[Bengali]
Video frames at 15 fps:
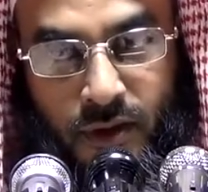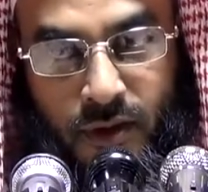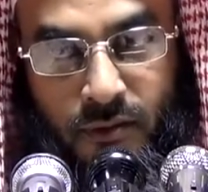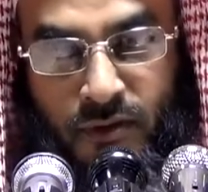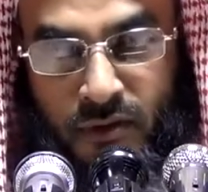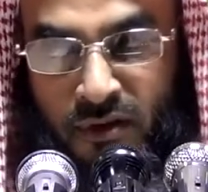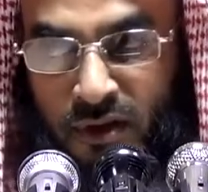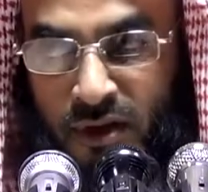
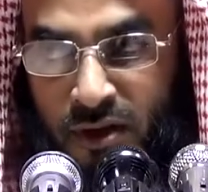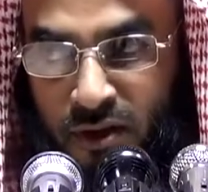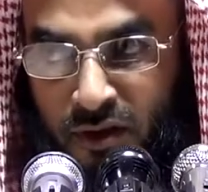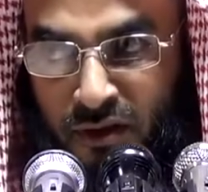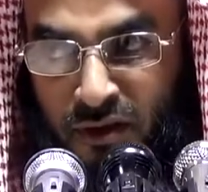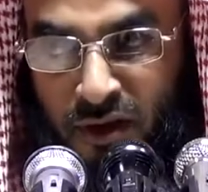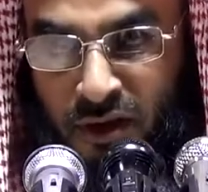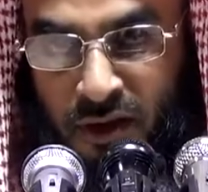এবং
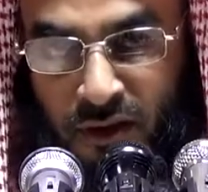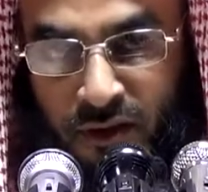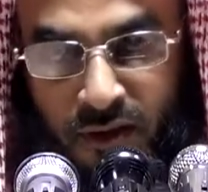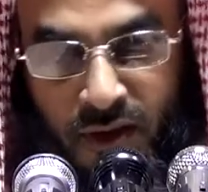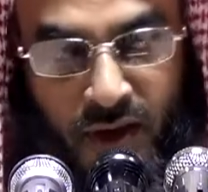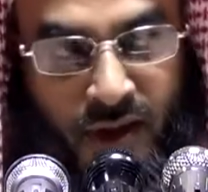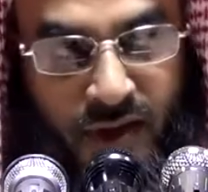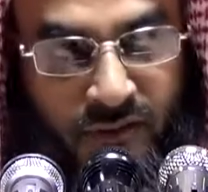নিঃসন্দেহে
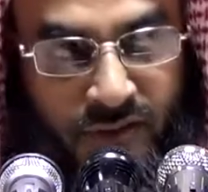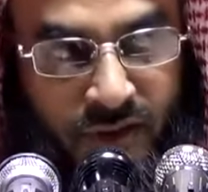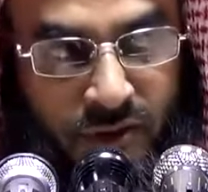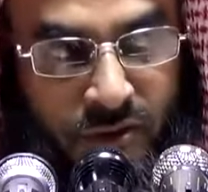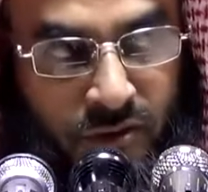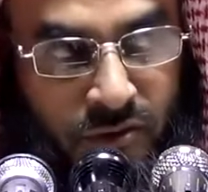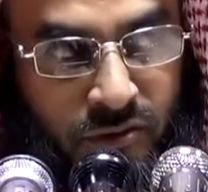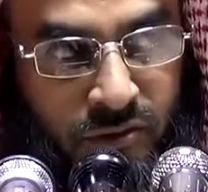তার
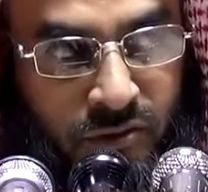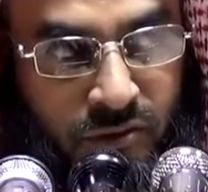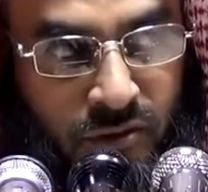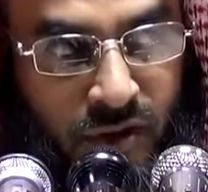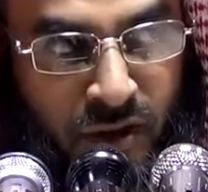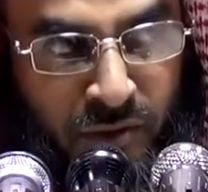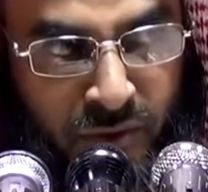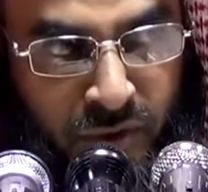হেফাজত
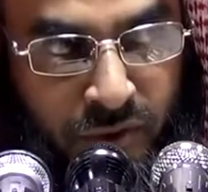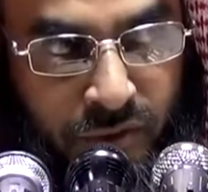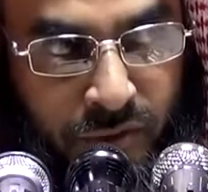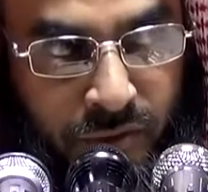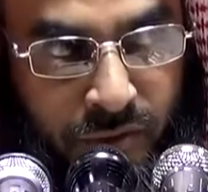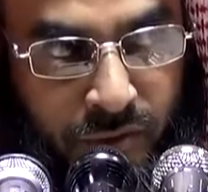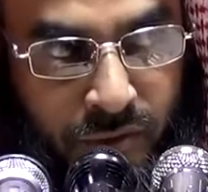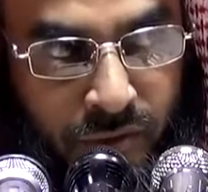আমি
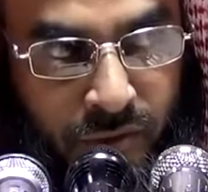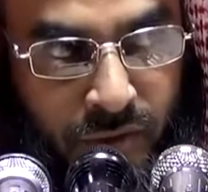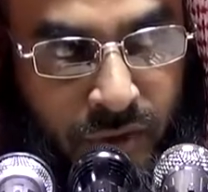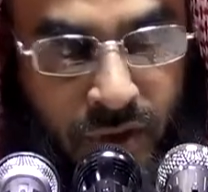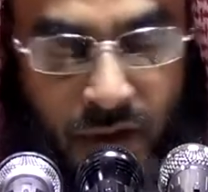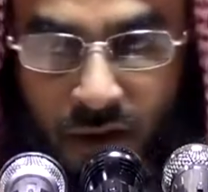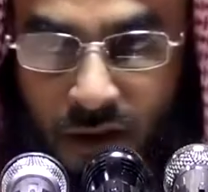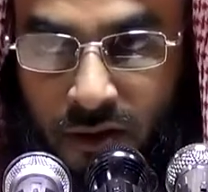করব
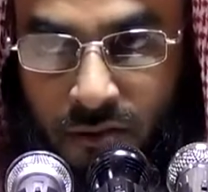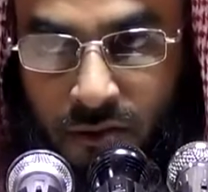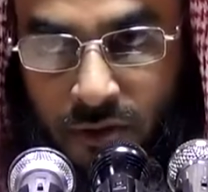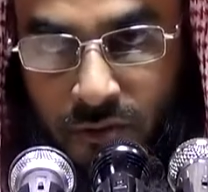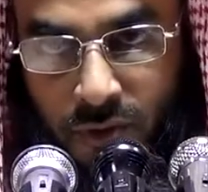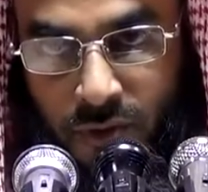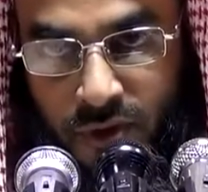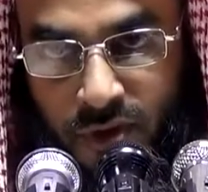এই আল্লাহ রবুল
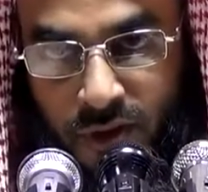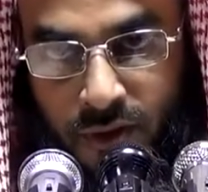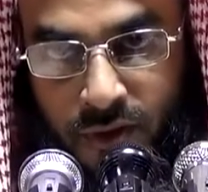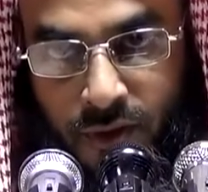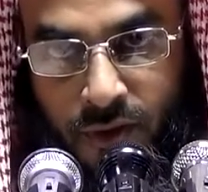বলেছেন